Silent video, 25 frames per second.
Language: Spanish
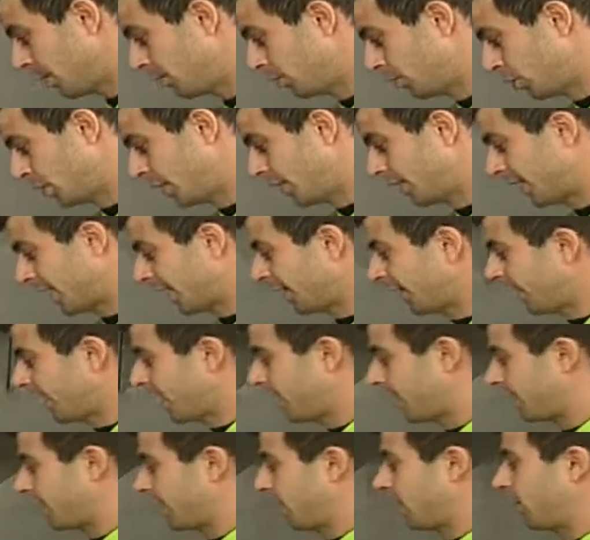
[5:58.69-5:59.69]
Puede tardar
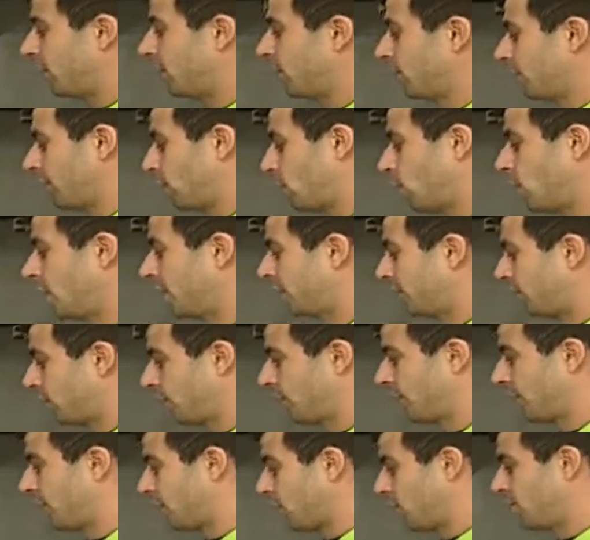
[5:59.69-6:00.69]
alrededor de 4 o
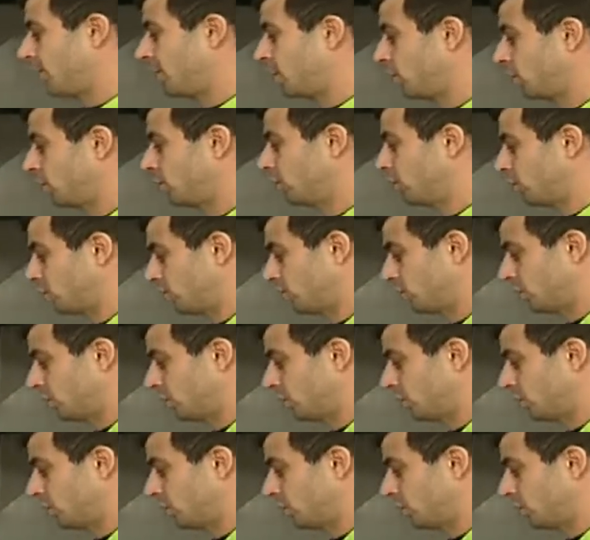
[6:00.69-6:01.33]
5 minutos.